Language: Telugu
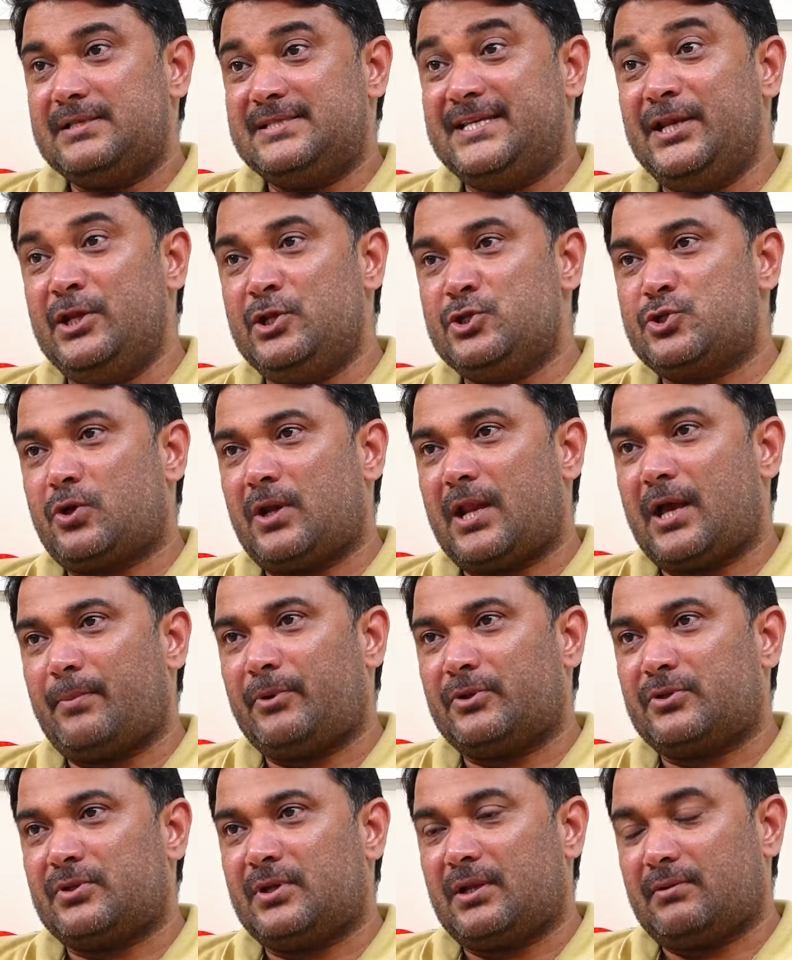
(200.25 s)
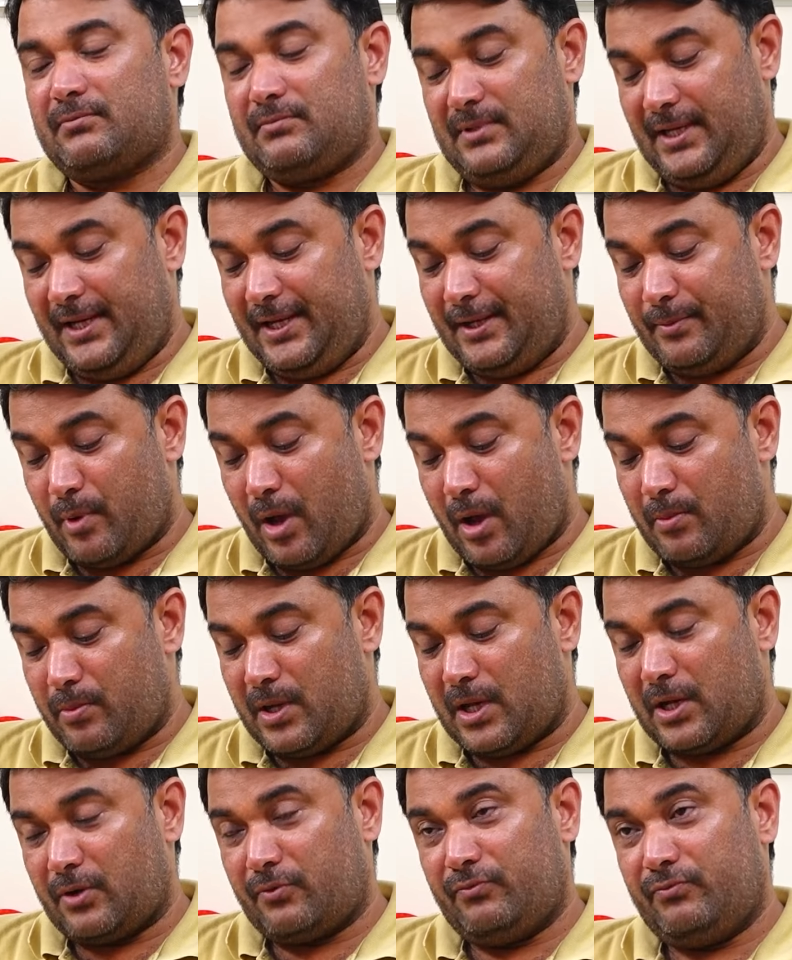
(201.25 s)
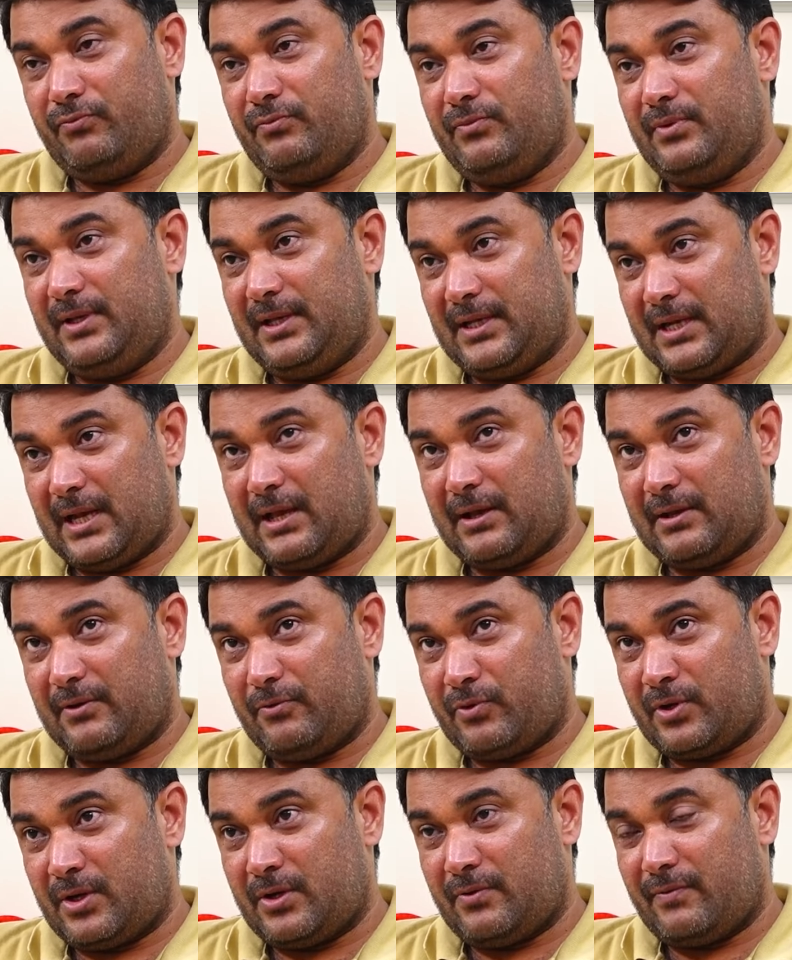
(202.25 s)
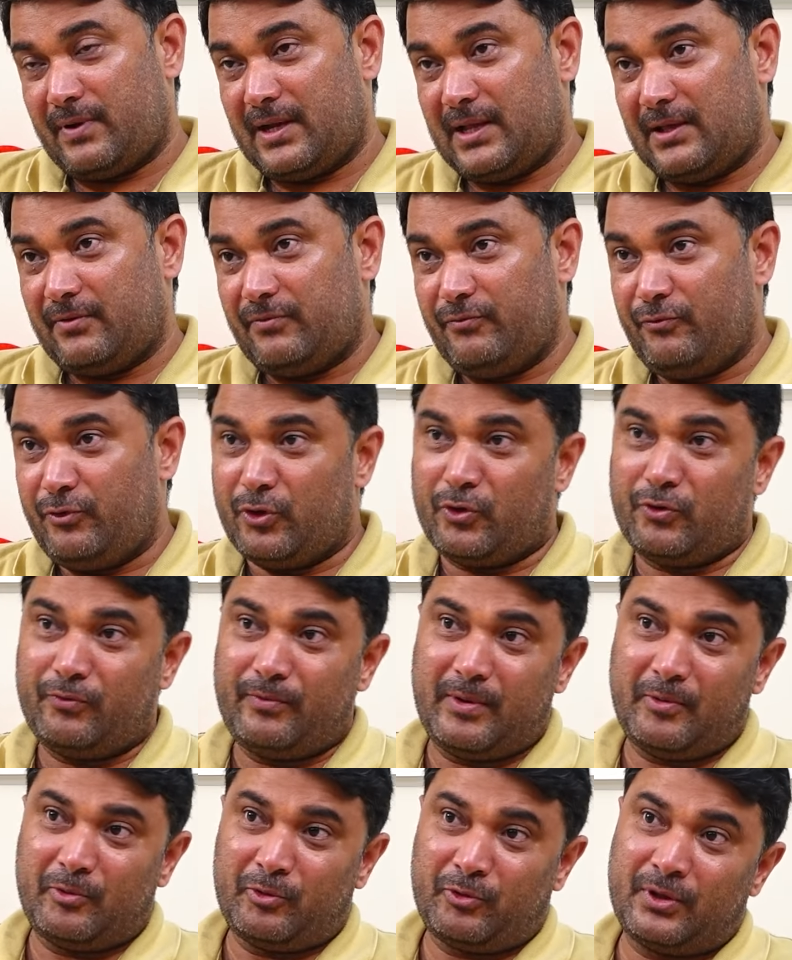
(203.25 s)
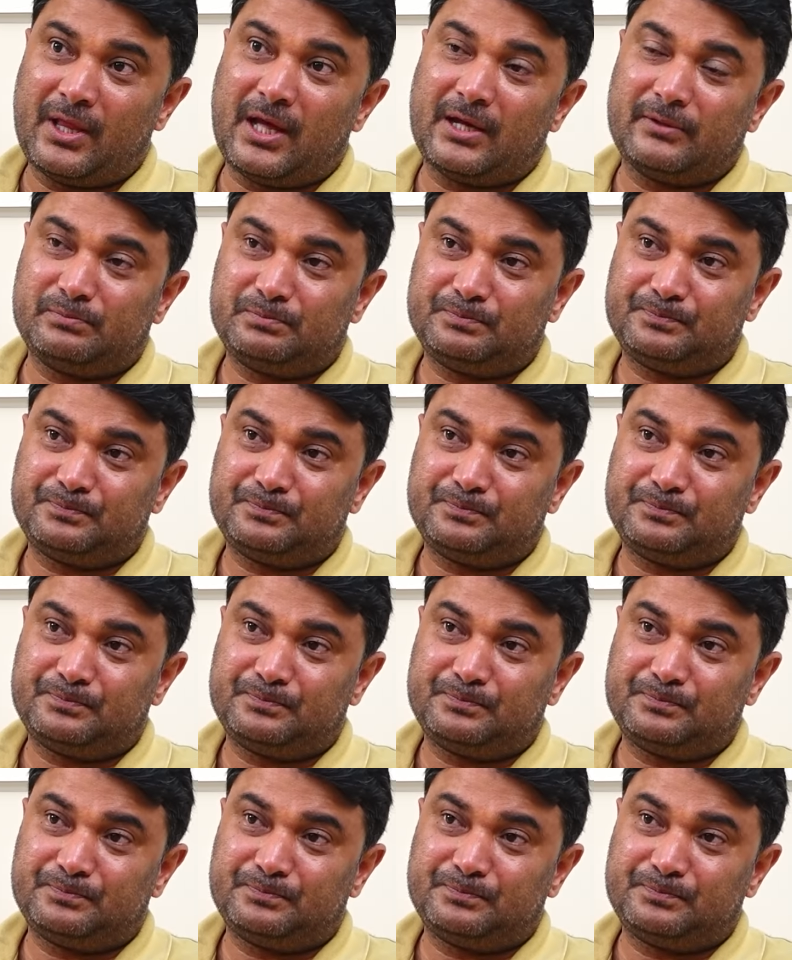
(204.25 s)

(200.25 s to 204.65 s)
జీర్ణించుకోలేకపోతున్నారు ఏంటి బాబు గారు ఇలా ఉండడం వల్ల వ్యూహం ఏమైనా ఉందా